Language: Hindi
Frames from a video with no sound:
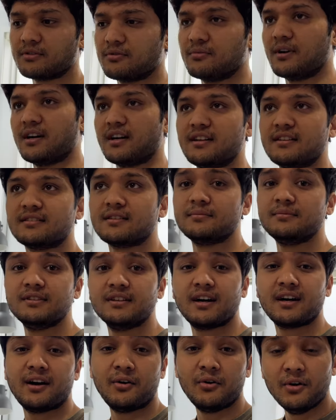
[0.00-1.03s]
सुबह हरी
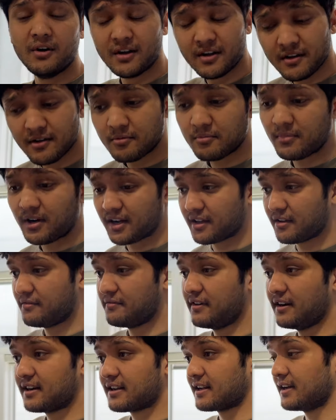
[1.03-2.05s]
सब्जियाँ खाओ बाकी
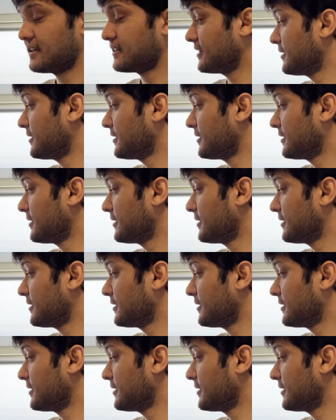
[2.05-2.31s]
फिट रहते